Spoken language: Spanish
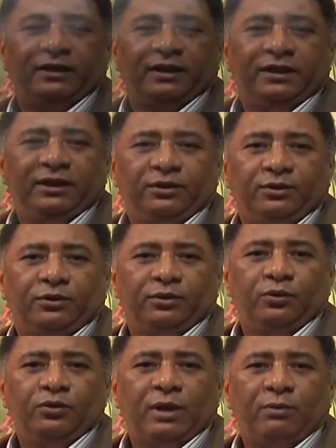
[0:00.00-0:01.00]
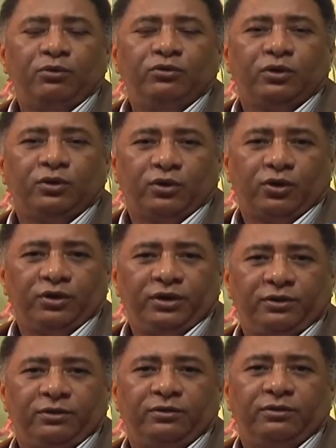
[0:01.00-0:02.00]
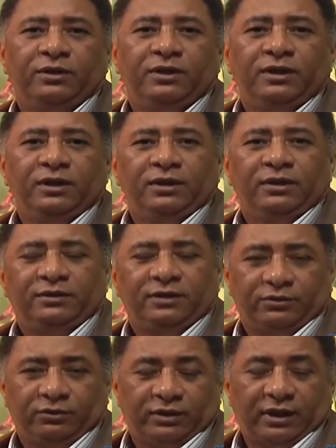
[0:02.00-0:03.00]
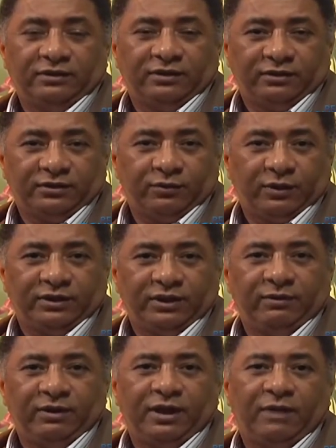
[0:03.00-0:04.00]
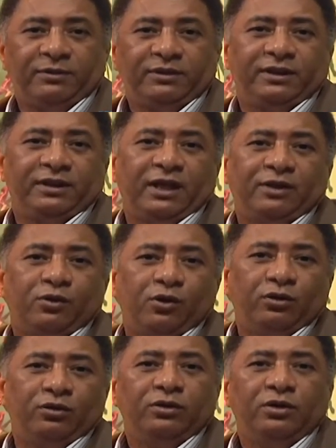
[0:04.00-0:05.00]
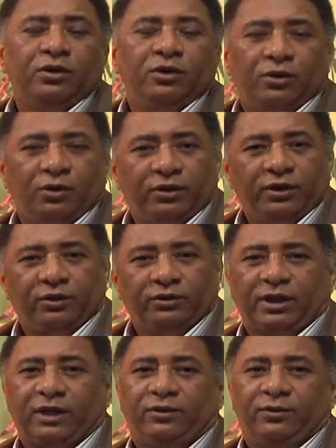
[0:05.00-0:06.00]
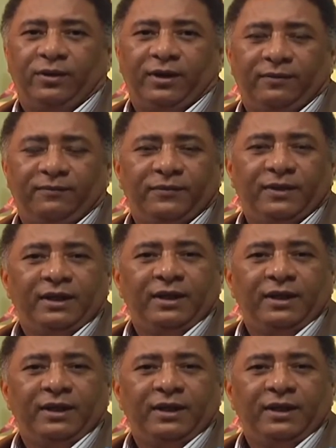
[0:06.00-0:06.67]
que han tenido un abuso crónico de sustancias psicoactivas, llámese de alcohol o de otras drogas.